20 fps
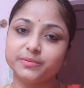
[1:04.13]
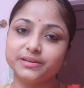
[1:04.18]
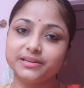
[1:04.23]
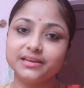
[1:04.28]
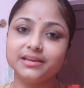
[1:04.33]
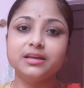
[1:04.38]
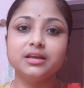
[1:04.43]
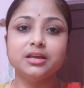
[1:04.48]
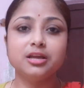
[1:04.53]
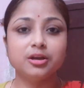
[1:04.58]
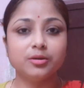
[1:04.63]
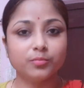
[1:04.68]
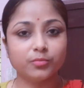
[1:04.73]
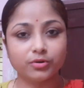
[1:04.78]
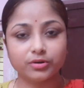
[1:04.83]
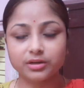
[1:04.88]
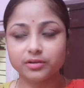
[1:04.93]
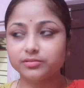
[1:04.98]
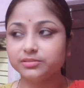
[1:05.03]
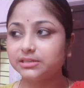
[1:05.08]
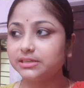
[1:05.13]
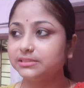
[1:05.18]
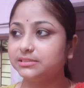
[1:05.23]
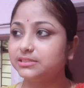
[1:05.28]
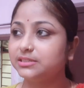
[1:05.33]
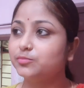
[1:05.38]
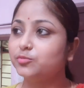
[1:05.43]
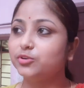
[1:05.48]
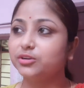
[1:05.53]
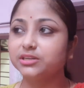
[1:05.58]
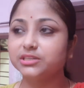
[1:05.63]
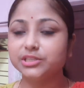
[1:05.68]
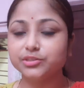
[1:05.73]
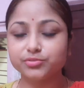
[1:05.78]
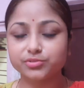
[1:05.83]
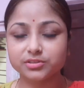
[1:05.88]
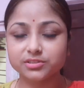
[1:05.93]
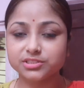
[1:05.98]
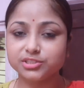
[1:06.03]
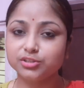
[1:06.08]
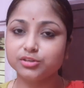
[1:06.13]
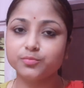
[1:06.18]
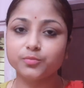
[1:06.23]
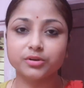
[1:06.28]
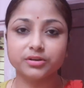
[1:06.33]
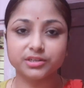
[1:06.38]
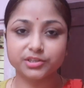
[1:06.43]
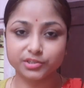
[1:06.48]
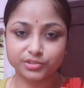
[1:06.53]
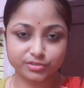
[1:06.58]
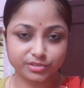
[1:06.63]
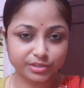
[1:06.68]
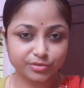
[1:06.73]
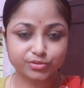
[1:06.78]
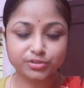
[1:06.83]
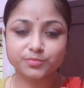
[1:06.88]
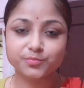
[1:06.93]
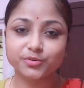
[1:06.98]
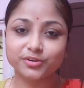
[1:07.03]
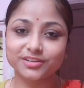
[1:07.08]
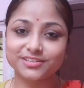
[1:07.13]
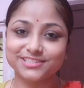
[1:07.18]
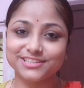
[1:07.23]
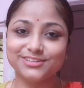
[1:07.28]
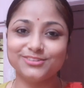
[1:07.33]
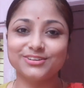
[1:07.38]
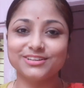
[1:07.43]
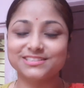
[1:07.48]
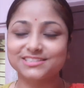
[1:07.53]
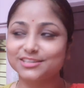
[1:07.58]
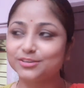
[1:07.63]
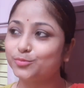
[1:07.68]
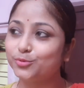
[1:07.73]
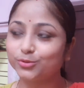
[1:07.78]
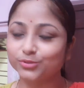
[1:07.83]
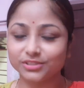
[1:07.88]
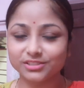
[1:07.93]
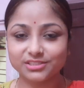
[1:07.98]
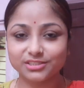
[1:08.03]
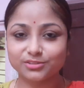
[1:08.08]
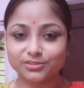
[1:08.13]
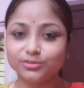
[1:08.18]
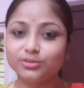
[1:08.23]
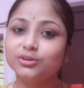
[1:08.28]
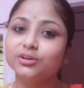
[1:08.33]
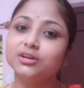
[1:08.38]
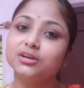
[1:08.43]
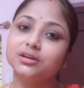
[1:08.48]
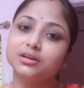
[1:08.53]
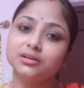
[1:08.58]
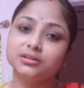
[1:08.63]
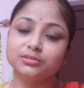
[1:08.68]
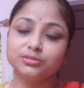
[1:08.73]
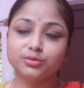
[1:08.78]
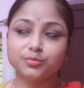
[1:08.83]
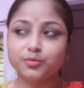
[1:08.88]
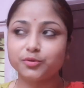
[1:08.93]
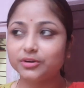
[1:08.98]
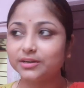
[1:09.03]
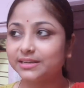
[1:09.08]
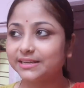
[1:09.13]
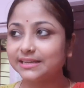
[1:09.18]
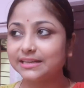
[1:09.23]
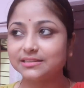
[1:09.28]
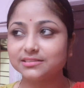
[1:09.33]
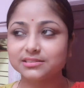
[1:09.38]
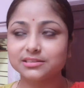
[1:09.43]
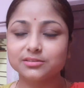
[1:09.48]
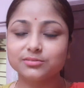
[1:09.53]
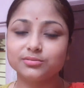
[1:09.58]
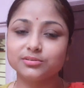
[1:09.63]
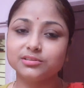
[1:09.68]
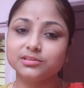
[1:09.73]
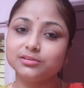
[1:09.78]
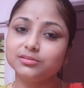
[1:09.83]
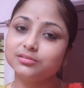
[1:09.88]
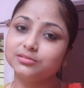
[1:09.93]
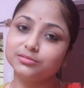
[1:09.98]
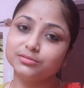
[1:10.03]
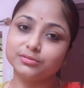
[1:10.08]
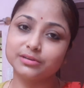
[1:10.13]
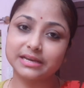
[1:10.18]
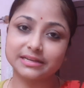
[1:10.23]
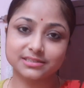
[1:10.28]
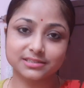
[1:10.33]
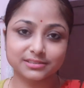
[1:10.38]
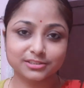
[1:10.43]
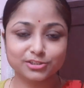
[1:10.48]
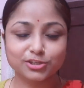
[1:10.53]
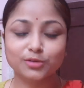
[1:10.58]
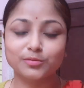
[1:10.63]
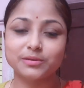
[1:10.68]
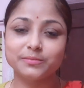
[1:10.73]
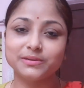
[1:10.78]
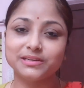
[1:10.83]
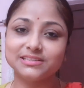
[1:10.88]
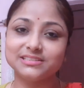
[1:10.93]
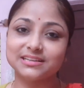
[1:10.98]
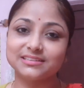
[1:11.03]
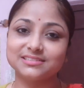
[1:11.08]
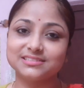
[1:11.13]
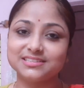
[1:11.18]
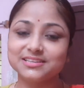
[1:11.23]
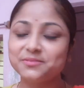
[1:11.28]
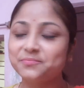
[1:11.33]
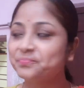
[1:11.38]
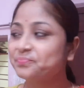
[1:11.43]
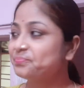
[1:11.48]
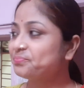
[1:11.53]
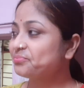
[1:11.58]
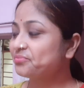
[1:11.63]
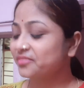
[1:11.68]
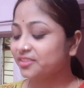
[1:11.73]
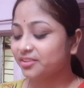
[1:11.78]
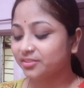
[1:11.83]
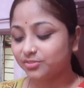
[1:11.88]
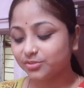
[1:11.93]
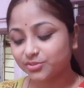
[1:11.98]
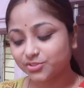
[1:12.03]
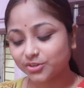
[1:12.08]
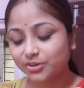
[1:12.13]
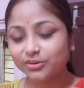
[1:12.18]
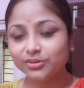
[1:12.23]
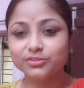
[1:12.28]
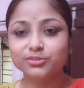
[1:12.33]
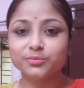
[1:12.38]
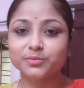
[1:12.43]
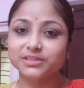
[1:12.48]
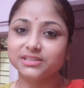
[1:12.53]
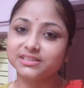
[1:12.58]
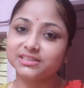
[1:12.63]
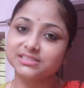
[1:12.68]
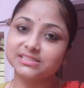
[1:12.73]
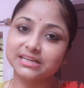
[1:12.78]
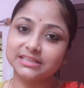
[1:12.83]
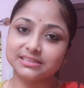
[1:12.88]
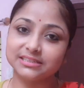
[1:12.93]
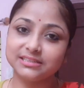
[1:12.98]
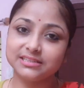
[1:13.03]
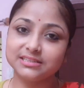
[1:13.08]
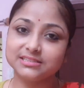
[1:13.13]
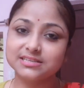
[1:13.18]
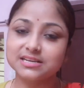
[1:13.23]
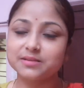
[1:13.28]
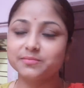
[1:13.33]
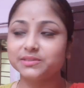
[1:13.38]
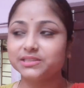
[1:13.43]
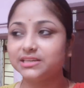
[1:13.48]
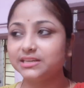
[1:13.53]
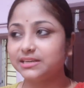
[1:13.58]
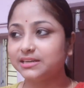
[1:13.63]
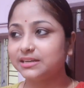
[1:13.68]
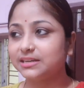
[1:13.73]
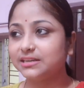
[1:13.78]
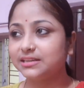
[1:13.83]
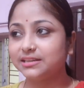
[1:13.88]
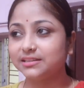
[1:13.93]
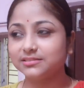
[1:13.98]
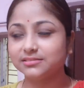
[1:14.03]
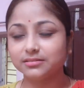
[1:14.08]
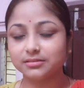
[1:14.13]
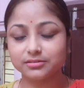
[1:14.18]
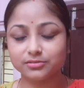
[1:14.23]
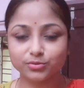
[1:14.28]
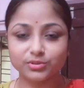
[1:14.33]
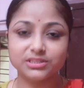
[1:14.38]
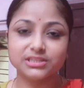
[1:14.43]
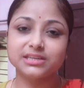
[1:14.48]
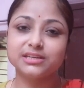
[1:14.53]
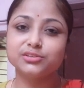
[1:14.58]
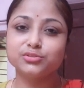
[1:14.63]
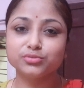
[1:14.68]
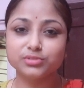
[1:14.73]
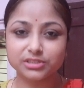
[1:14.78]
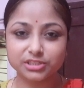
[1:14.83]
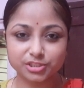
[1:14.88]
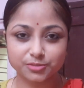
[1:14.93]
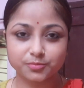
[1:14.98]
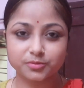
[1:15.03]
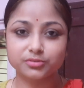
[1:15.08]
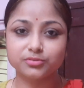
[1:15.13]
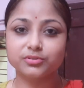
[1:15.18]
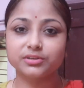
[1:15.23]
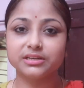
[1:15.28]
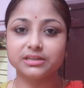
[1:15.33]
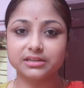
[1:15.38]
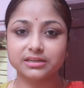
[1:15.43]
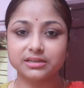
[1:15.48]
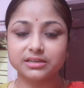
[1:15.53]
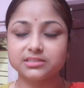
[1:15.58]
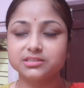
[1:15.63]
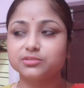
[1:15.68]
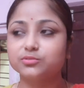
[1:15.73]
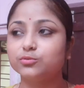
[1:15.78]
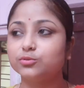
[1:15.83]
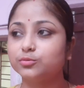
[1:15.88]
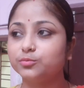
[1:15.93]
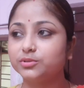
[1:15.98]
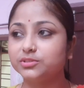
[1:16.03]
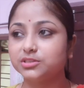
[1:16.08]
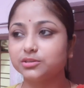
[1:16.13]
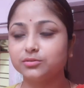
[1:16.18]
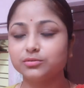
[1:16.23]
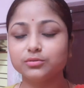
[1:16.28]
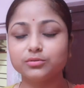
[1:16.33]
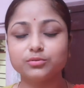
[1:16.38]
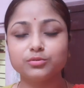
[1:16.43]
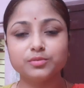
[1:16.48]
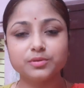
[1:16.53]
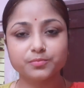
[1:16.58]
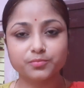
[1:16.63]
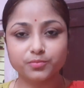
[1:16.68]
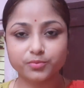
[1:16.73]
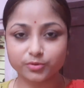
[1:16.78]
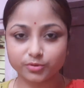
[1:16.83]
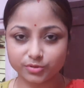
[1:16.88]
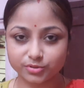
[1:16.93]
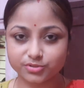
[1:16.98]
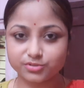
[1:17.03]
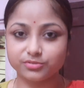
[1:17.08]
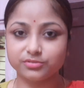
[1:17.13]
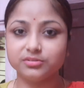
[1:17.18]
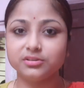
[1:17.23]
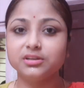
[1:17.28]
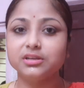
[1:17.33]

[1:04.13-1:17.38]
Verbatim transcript: মিলে মনাও যাচ্ছে মনা টিউশন ছিল টিউশন পড়া ছিল আজকে পড়তে যেত তো পড়াটা ক্যান্সেল করে দিল তো একসাথে সবাই মিলে যাচ্ছি তো চলো তোমাদেরকে সাথে নিয়ে যে আমাদের এখানে টুকিটাকি কিছু জিনিসপত্র কেনাকাটা করব যেগুলো খুবই প্রয়োজন